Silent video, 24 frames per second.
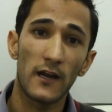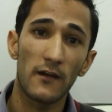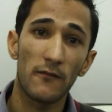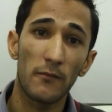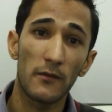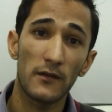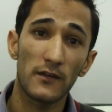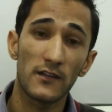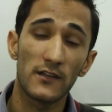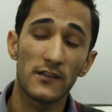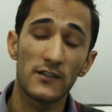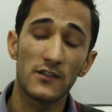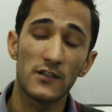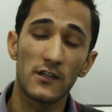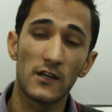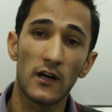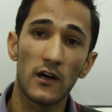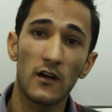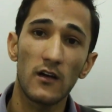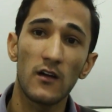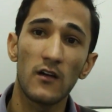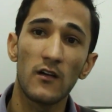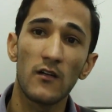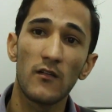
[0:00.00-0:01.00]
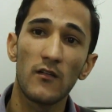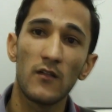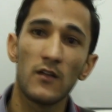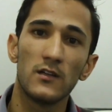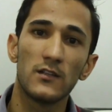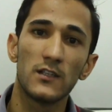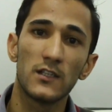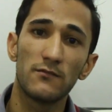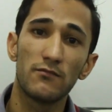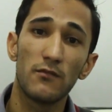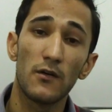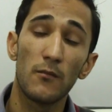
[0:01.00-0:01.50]
नेट पर सर्च किया
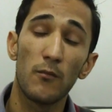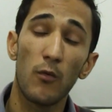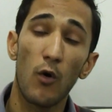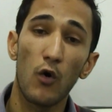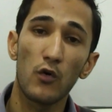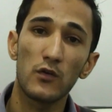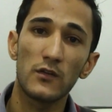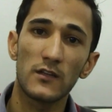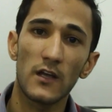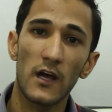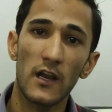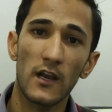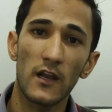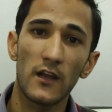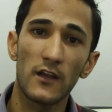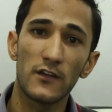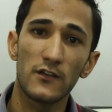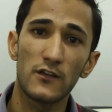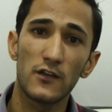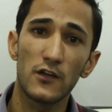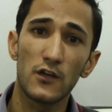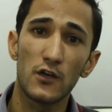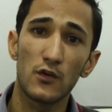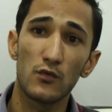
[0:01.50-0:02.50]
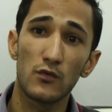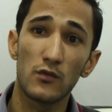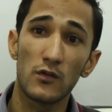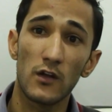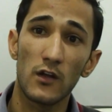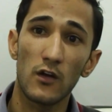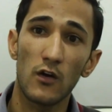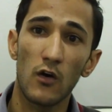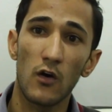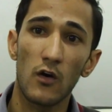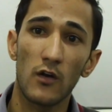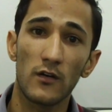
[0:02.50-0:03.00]
जिसमें बहुत सारे इंस्टीट्यूट
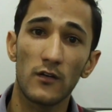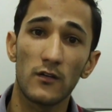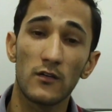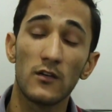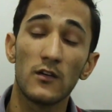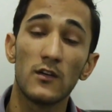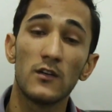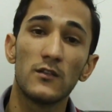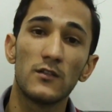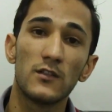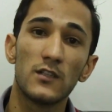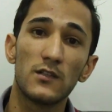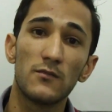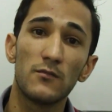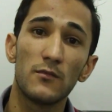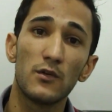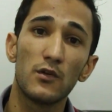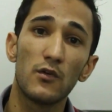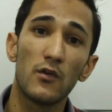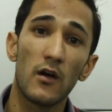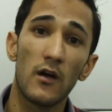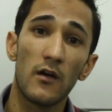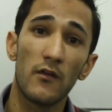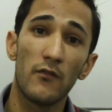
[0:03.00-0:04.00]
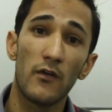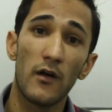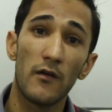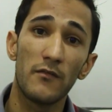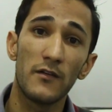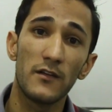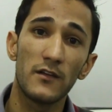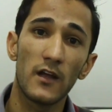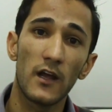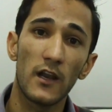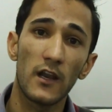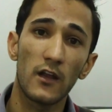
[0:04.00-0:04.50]
थे और जिसमें जो है वेब
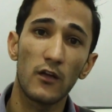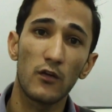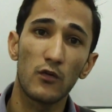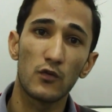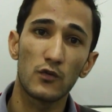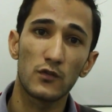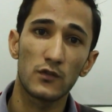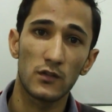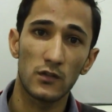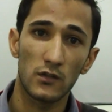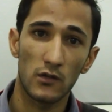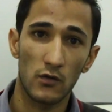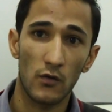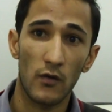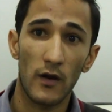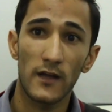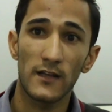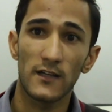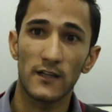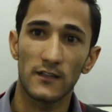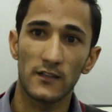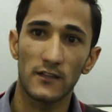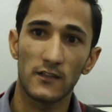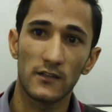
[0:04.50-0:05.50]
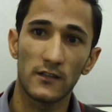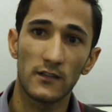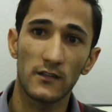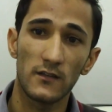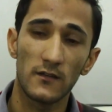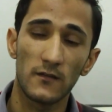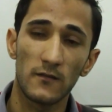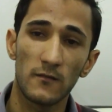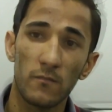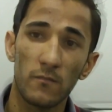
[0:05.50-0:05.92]
डिज़ाइनिंग कोर्स करवाए जाते थे